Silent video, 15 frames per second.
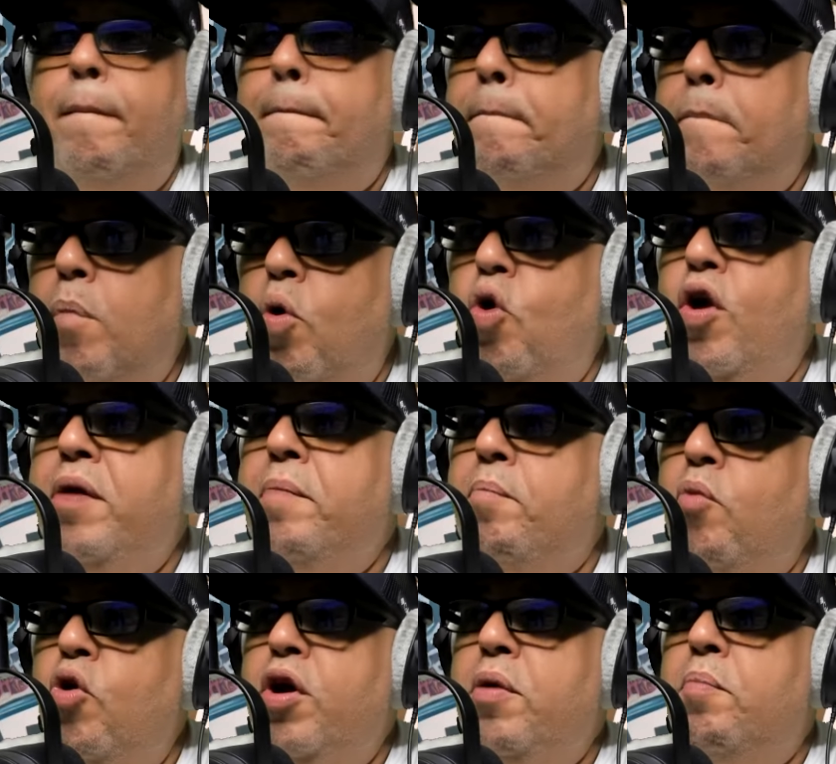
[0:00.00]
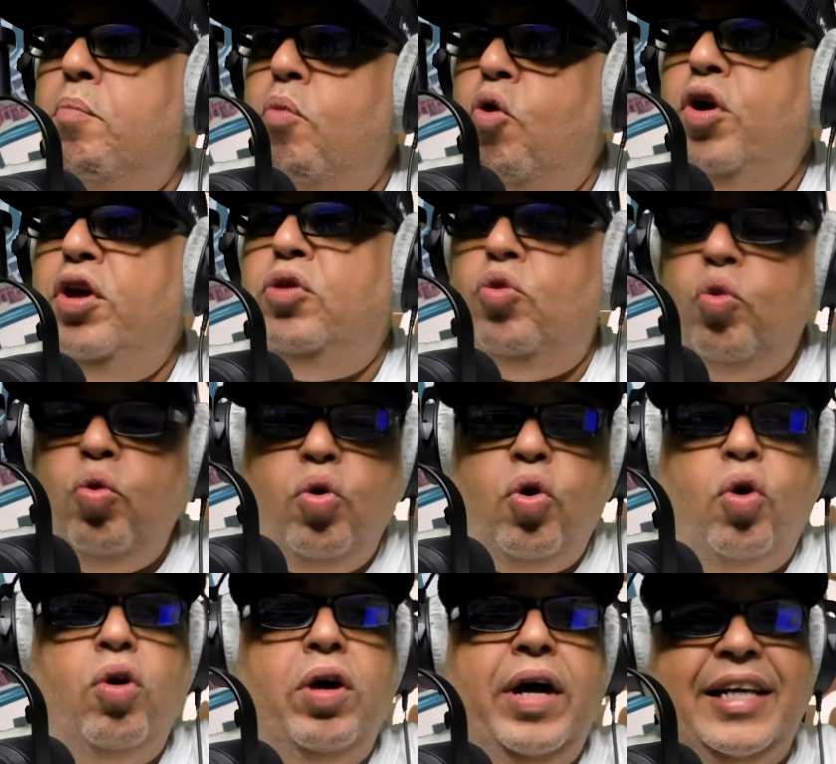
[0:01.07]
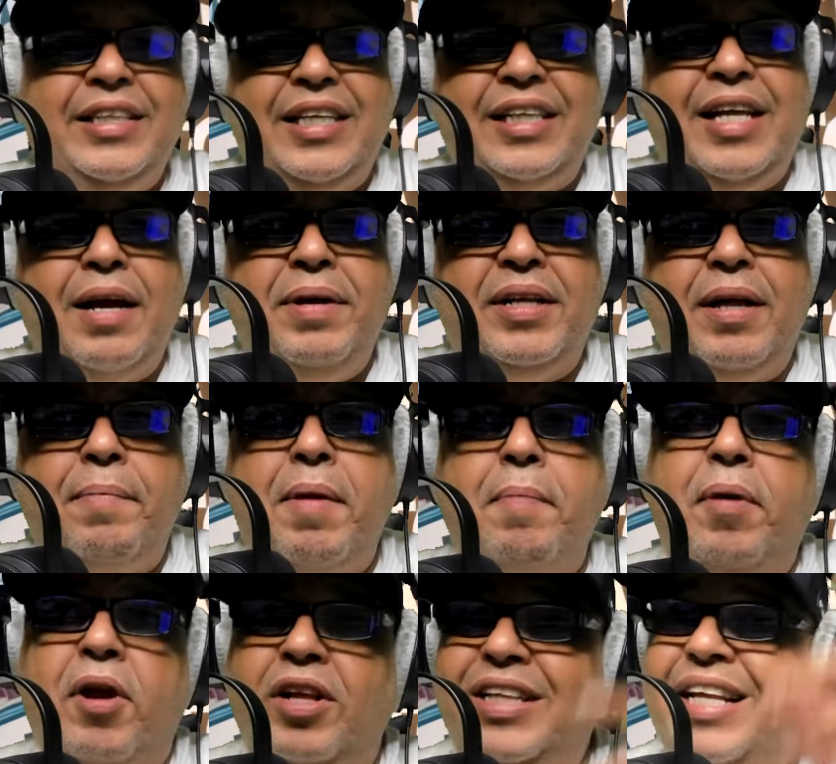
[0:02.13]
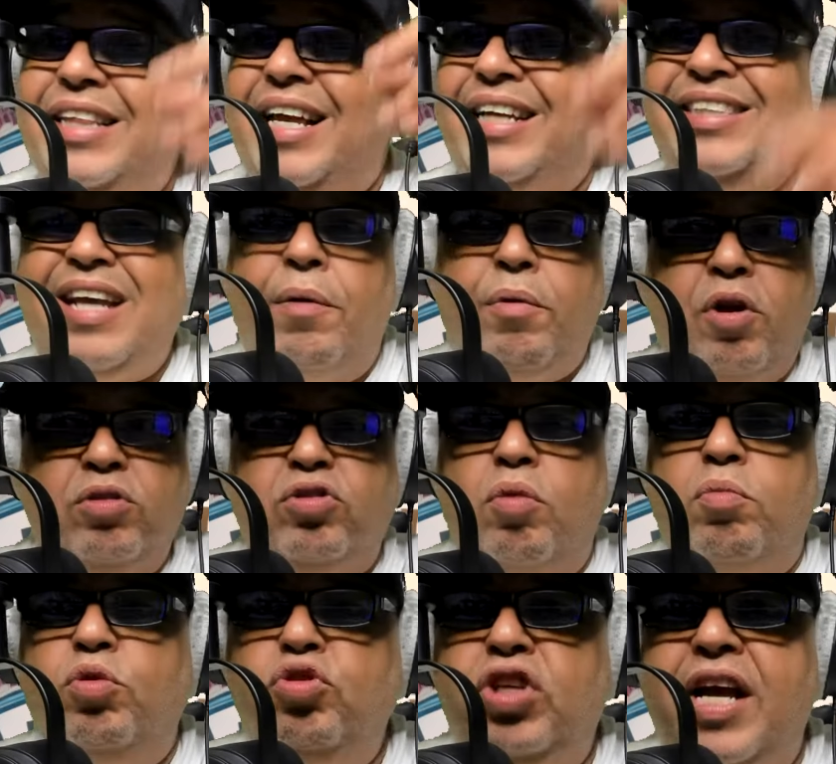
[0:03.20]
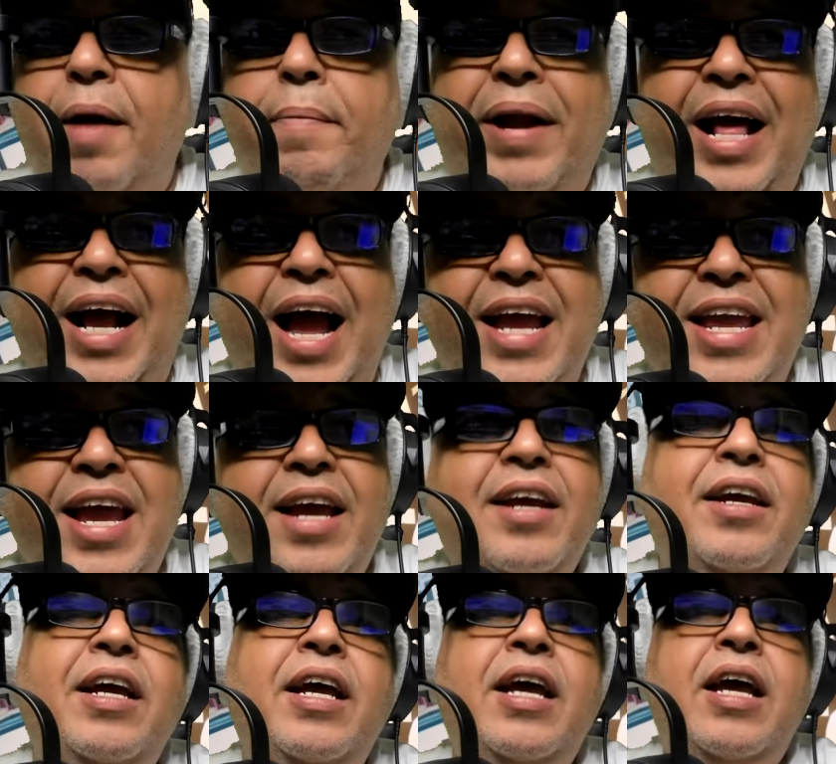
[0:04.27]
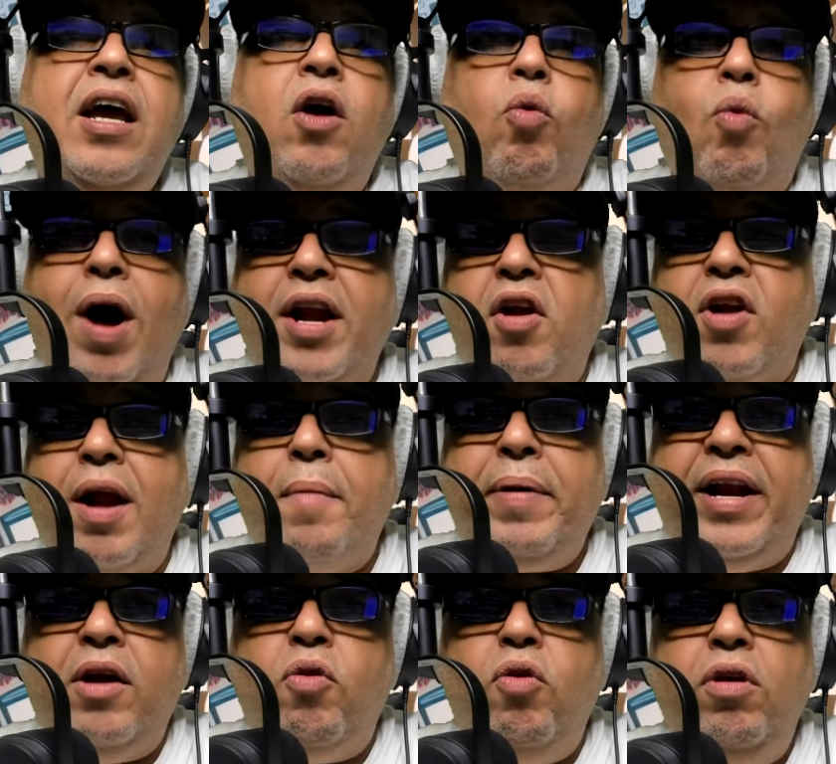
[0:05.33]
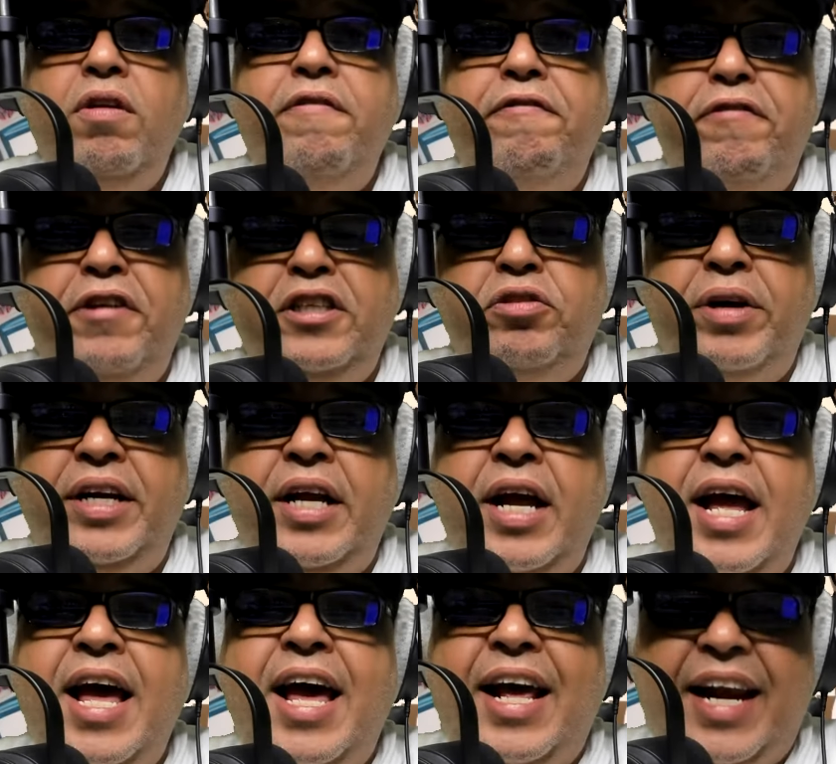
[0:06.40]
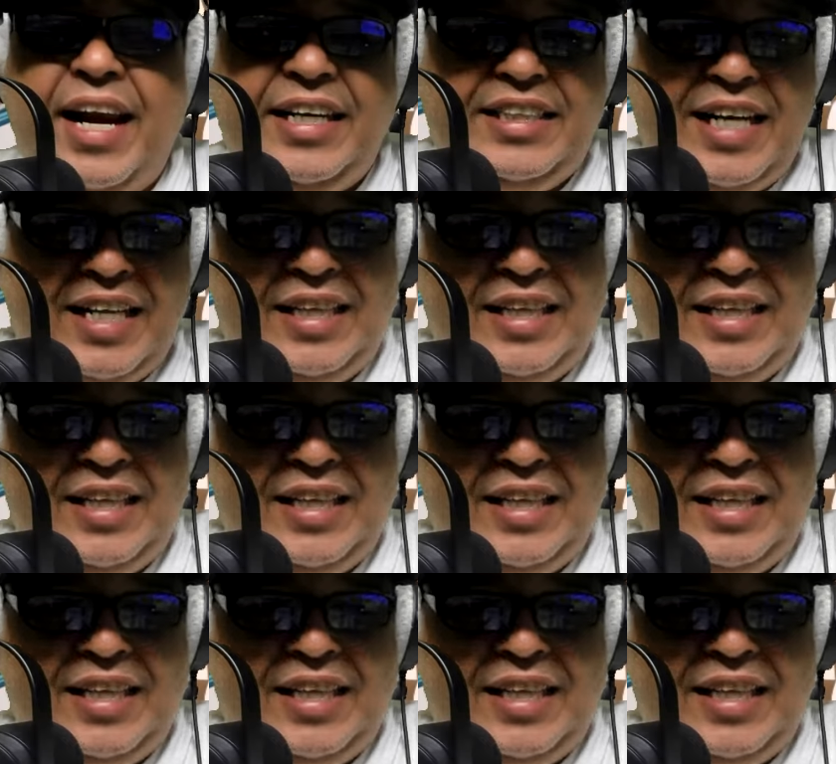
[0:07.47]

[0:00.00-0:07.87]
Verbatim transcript: Muy, muy, muy duro ese tema también, pero este está sabroso. Música para la calle, Wario Rapper School, featuring Rey